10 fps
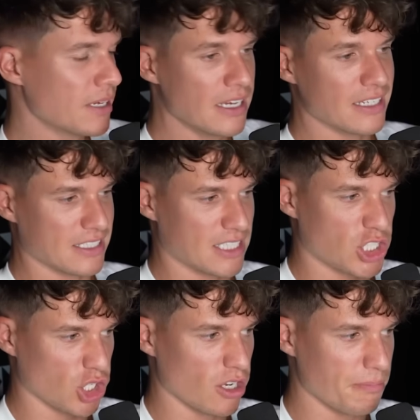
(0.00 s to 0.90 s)
haben, das
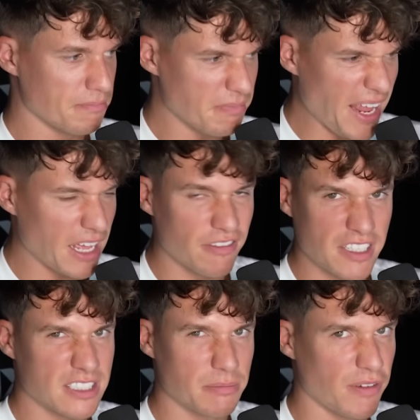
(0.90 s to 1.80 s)
ist schon eine Menge,
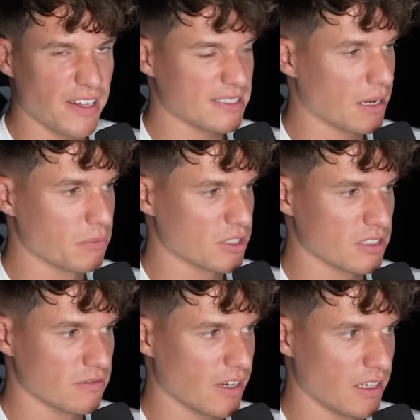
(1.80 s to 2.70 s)
was sie bewässern
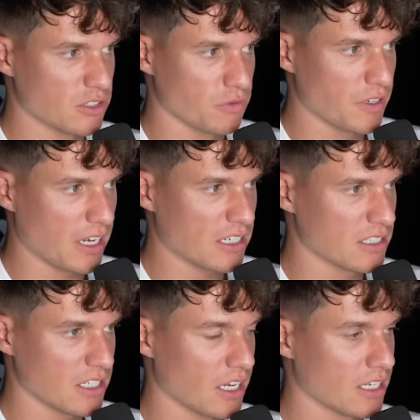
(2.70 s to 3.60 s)
müssen, weil so viel
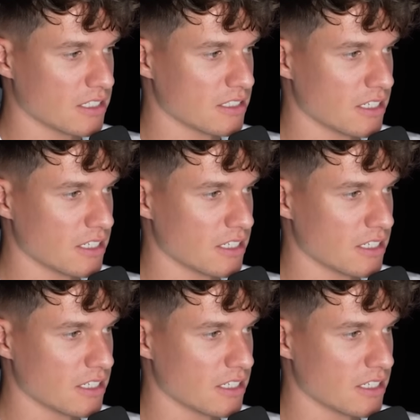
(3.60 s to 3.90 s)
regnet es ja jetzt